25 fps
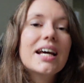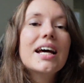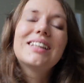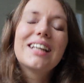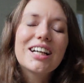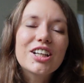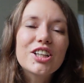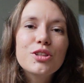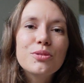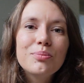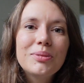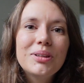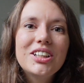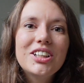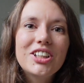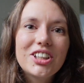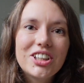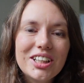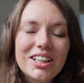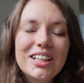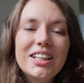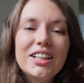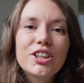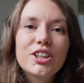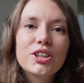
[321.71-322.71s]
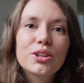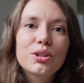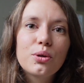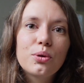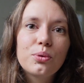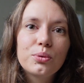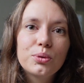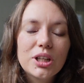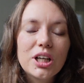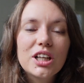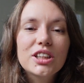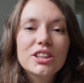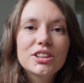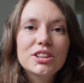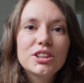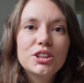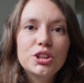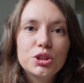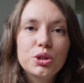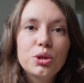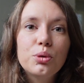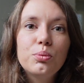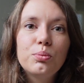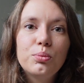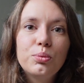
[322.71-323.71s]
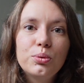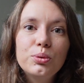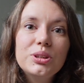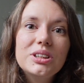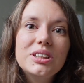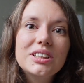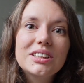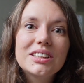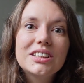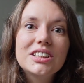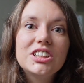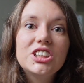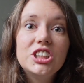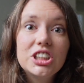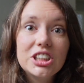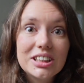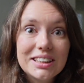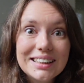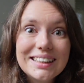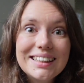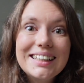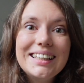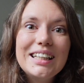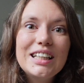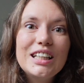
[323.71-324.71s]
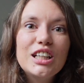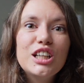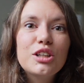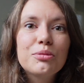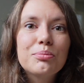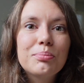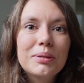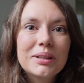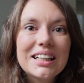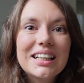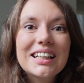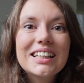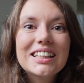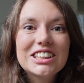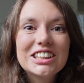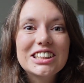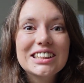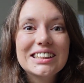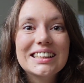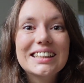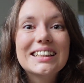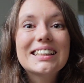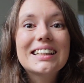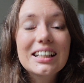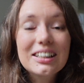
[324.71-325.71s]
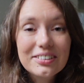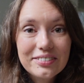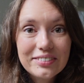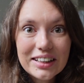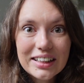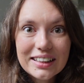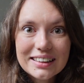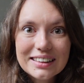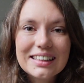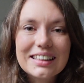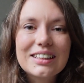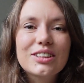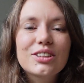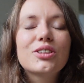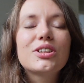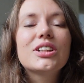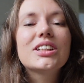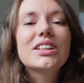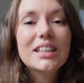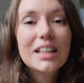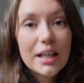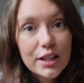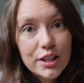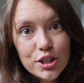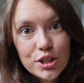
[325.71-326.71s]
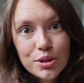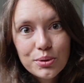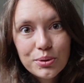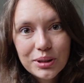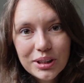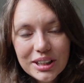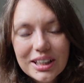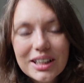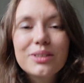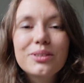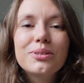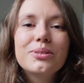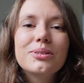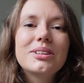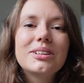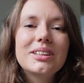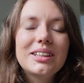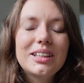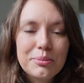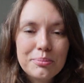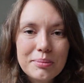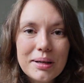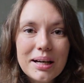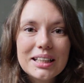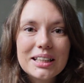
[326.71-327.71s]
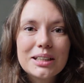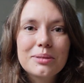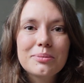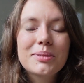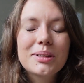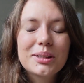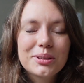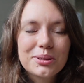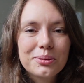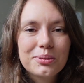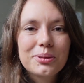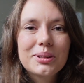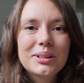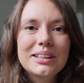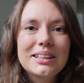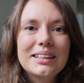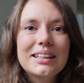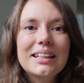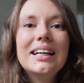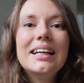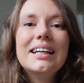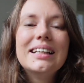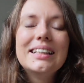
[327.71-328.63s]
Также мы решили, что у нас еще будет 4 подарочных конверта, которые также уедут ребятам, которые